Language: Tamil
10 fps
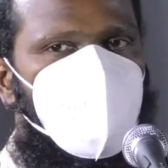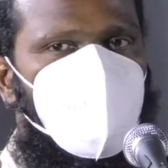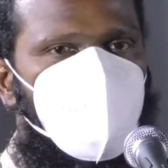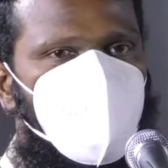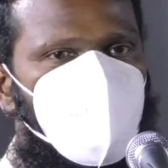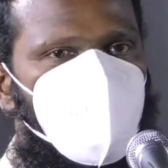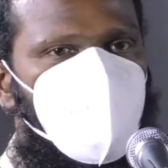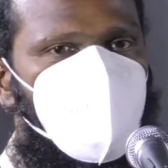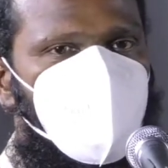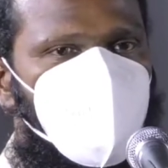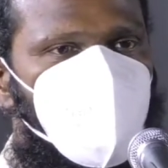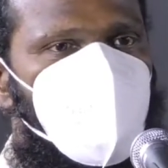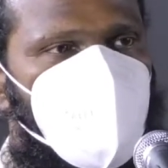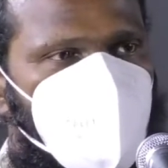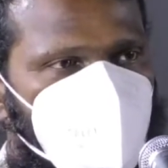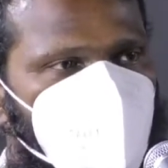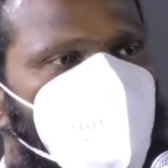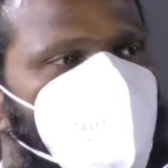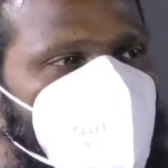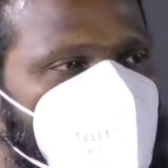இருக்கிற சூ சூழ்நிலைக்கு
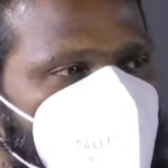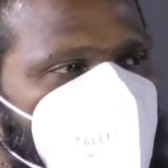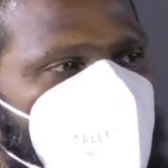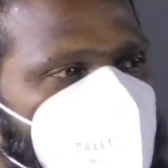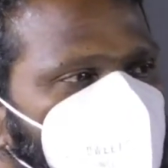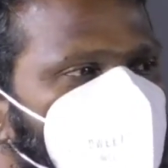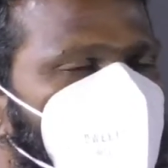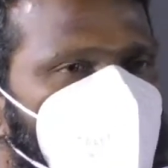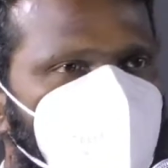ஏற்ற மாதிரியான ஒரு ஐன